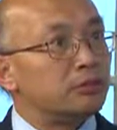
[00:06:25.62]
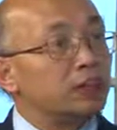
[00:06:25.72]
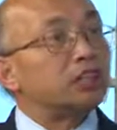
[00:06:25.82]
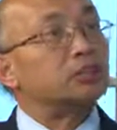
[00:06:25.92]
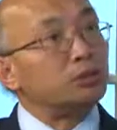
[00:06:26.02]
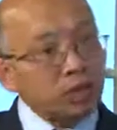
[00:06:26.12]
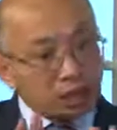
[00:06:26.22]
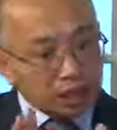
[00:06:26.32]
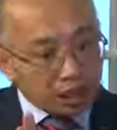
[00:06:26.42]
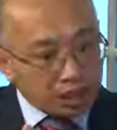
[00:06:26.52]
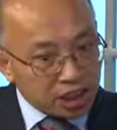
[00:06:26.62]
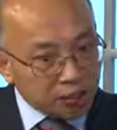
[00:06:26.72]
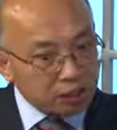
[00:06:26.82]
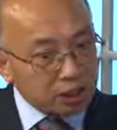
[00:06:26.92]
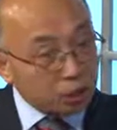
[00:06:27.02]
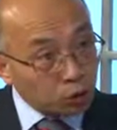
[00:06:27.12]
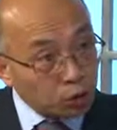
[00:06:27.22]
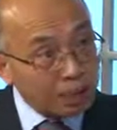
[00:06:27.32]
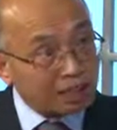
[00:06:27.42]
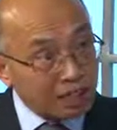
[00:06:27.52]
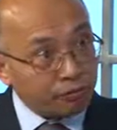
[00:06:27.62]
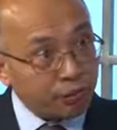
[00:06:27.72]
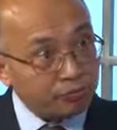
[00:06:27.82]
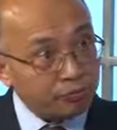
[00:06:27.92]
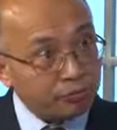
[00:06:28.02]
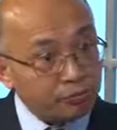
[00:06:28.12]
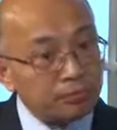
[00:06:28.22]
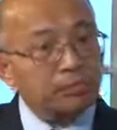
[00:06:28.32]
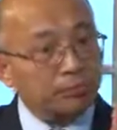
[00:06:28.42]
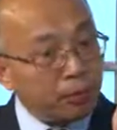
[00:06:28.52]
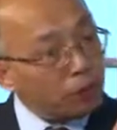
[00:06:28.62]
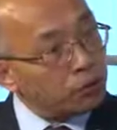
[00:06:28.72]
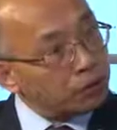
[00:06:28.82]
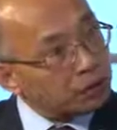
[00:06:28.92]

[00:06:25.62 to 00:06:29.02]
所以这个项目的推展方。包括这